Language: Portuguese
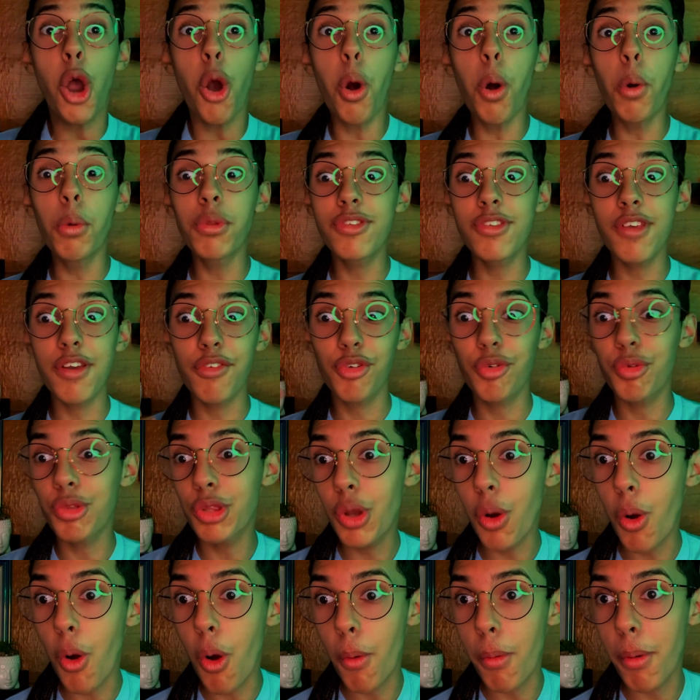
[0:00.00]
Ou um desafio
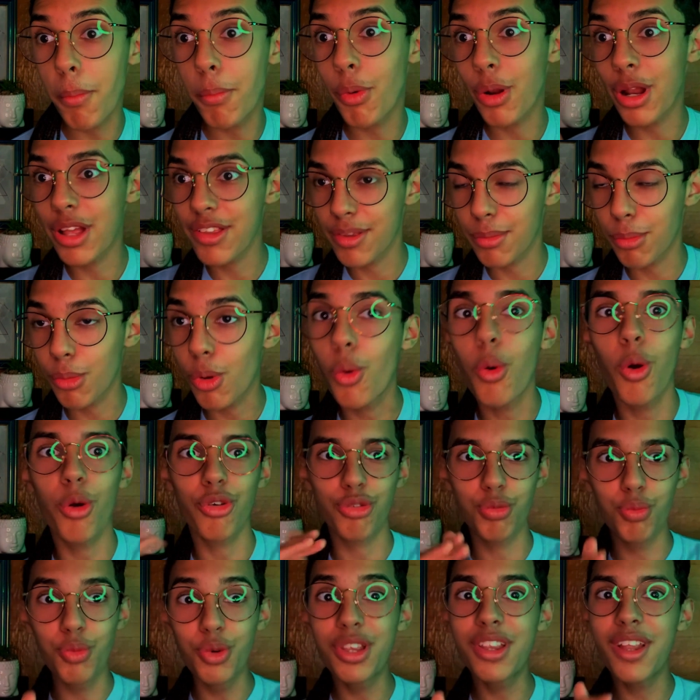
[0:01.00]
de roupa, por exemplo, que eu
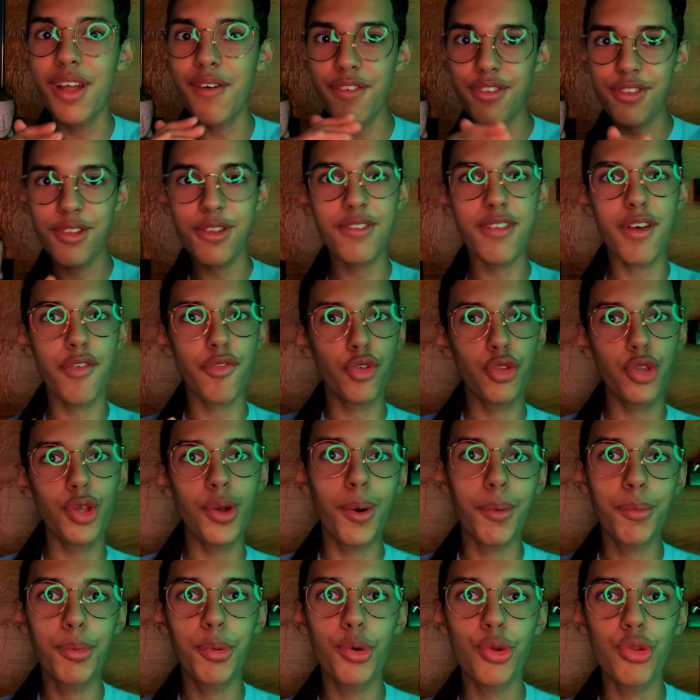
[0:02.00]
gosto muito de estar tá fazendo desafio de
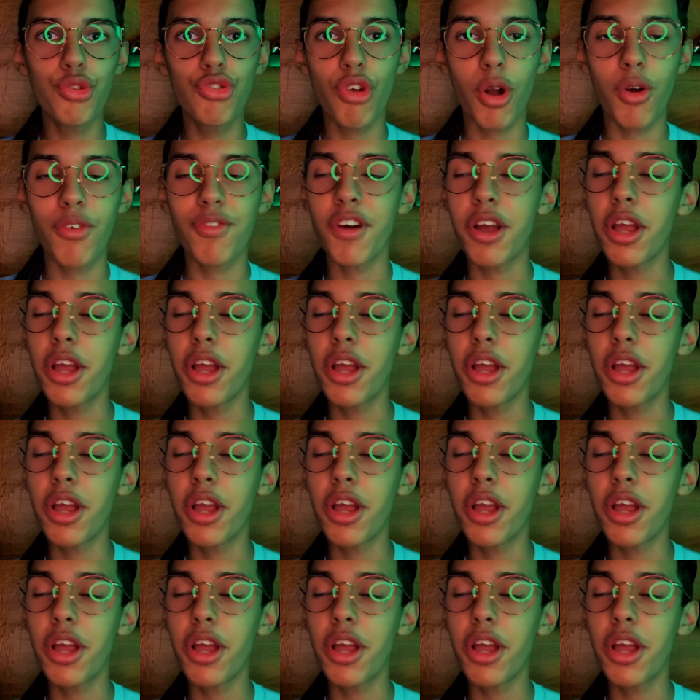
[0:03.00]
roupa em outros jogos.